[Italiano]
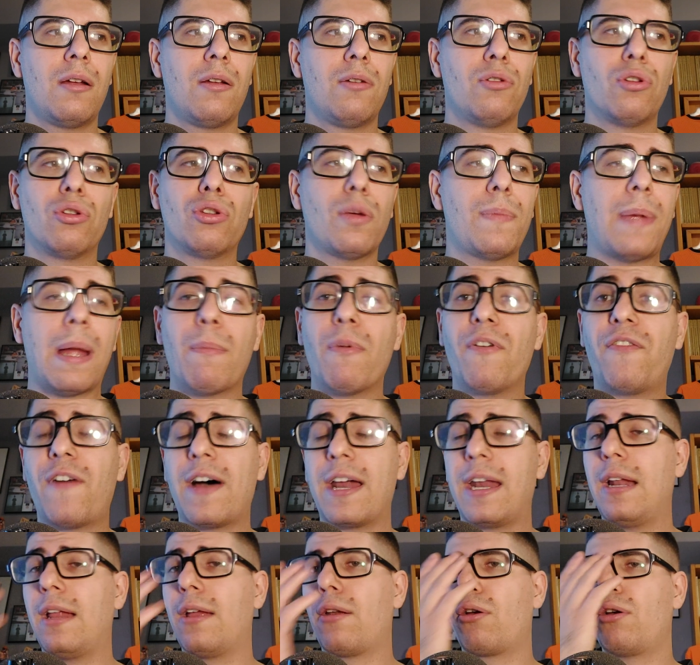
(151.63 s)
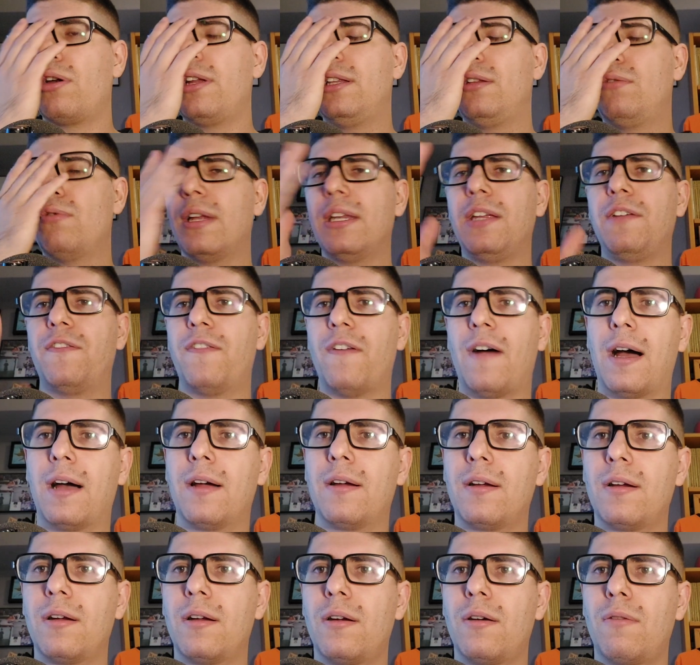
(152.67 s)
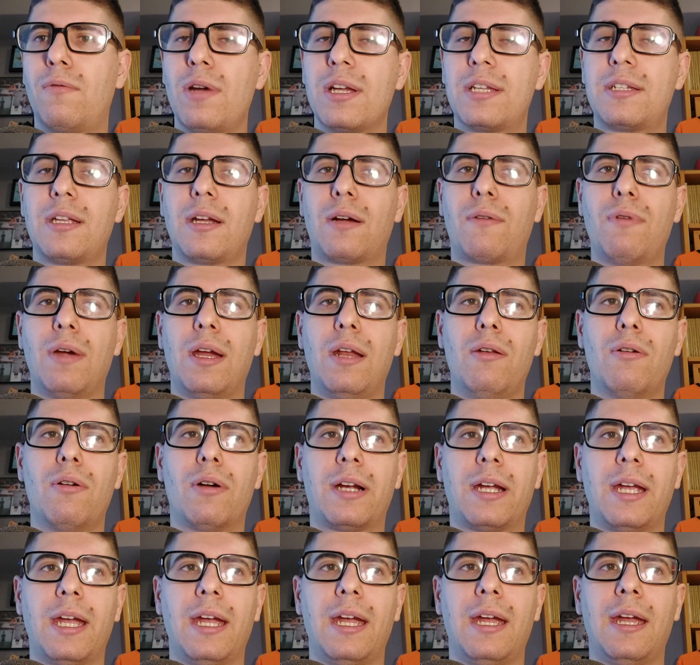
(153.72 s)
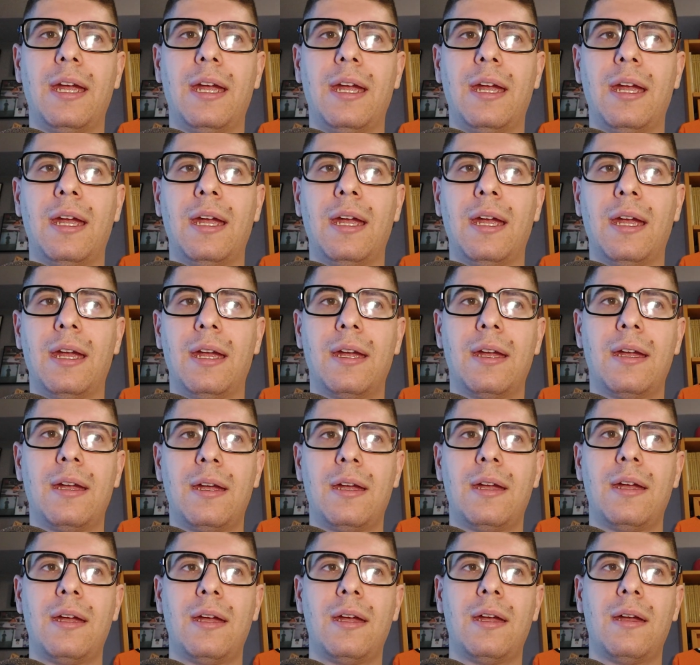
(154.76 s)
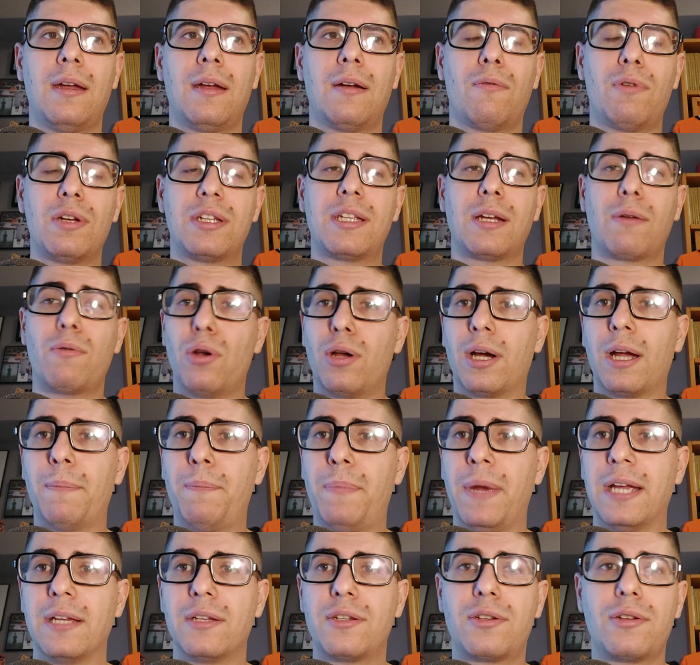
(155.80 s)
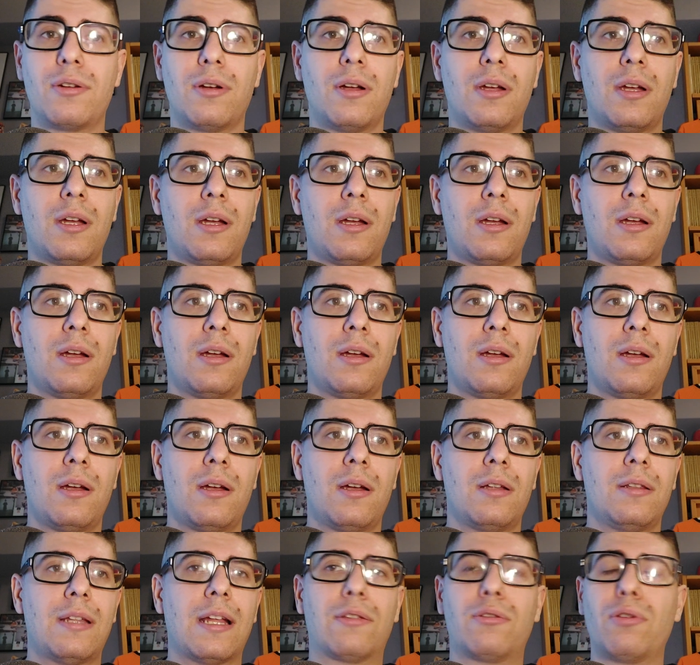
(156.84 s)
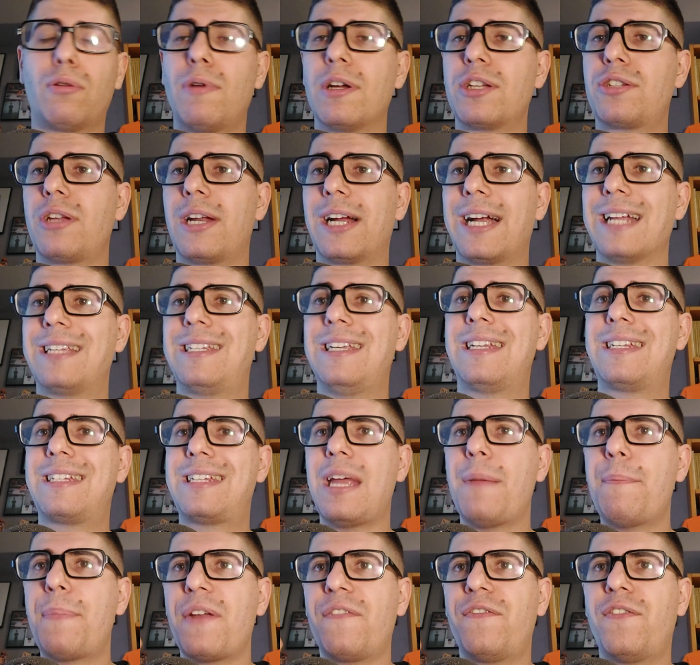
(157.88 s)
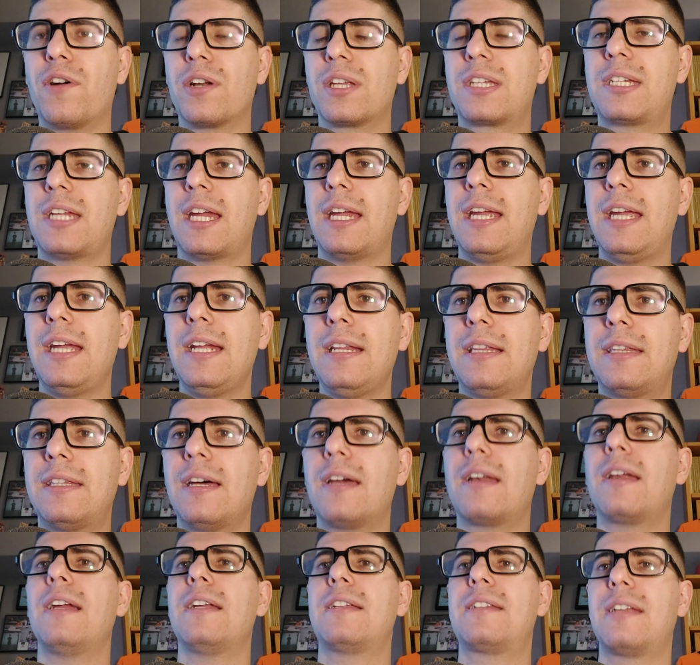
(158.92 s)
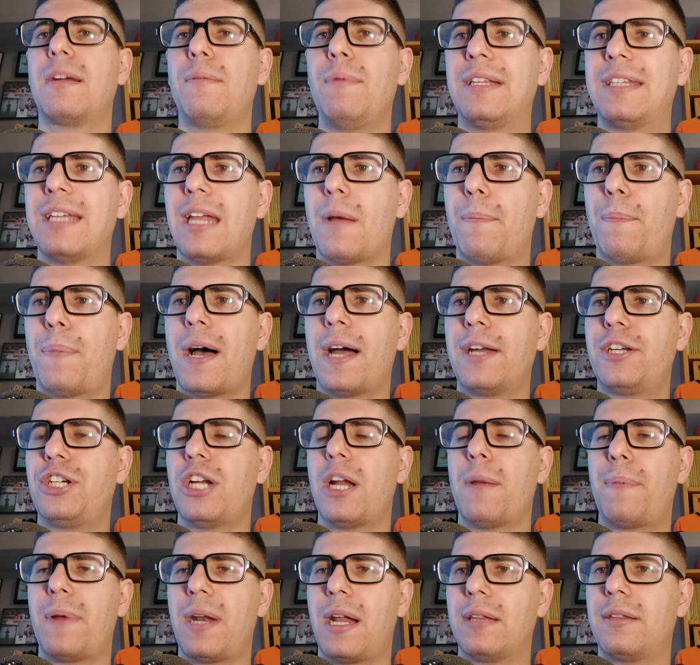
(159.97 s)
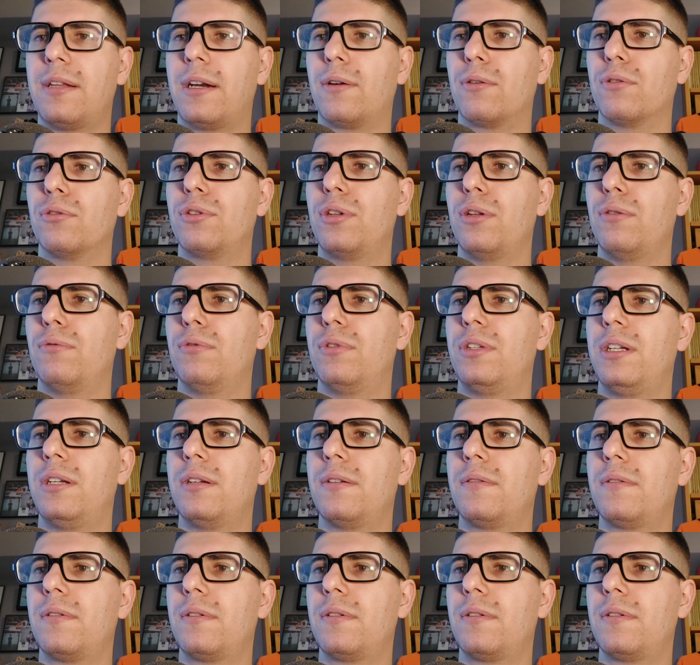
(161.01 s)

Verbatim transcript: Non dobbiamo fare l'errore di due anni fa, questo è quello che, questo è quello che penso. Detto questo ragazzi, sempre forza Inter e seguite la pagina per altri contenuti.